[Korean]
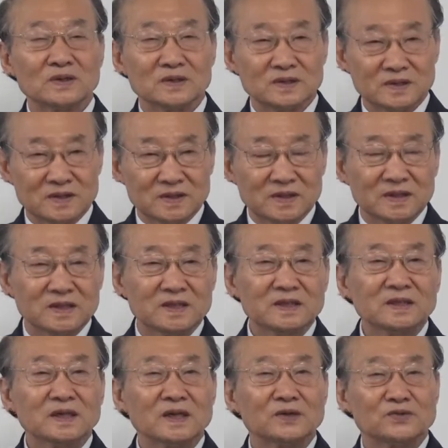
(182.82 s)
걸
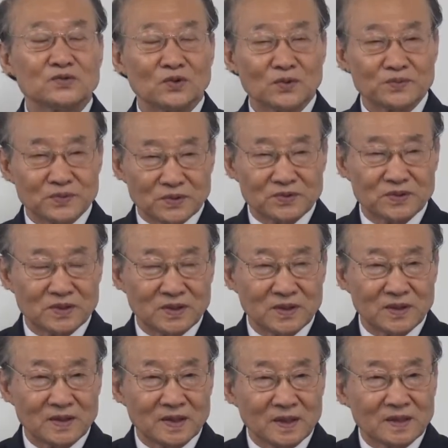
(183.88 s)
기억해 주옵소서.
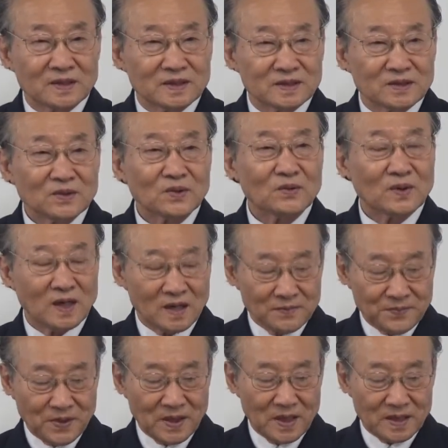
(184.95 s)
그리고 왕
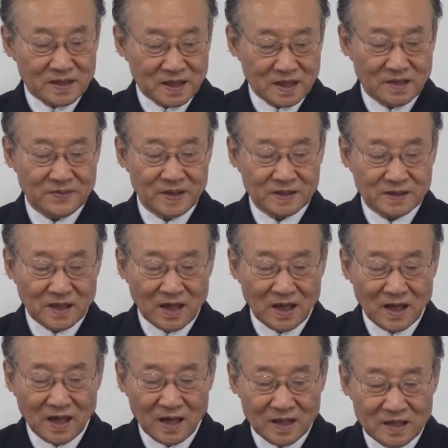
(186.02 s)
앞에
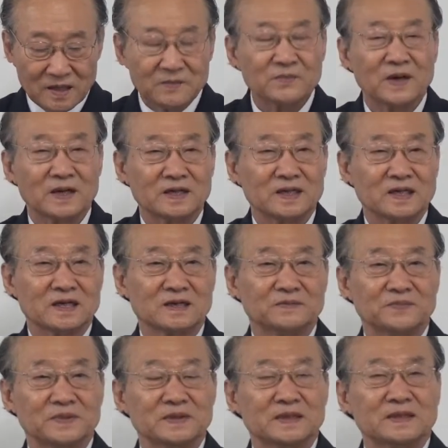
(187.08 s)
대답했다. 이런 말이 되는
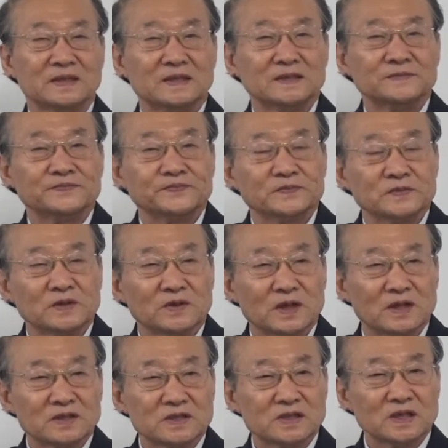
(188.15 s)
겁니다. 여와
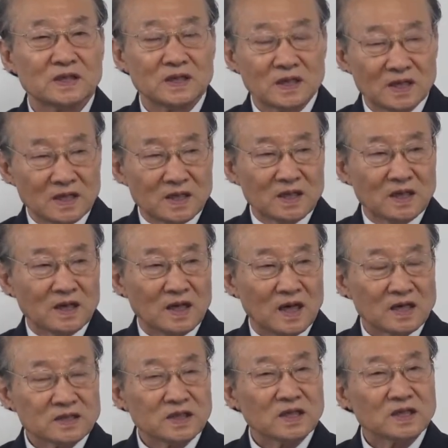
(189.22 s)
같이
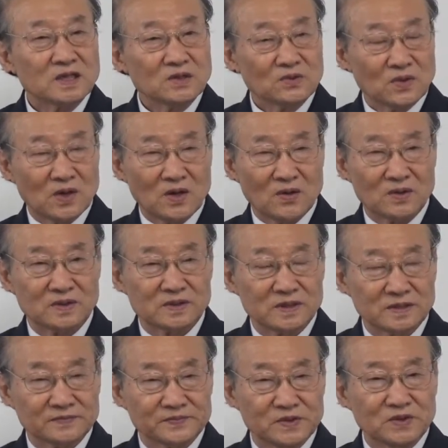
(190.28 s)
항상 기도하고
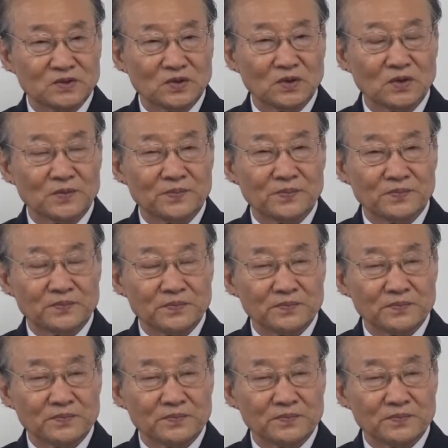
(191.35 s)
있어요. 기도를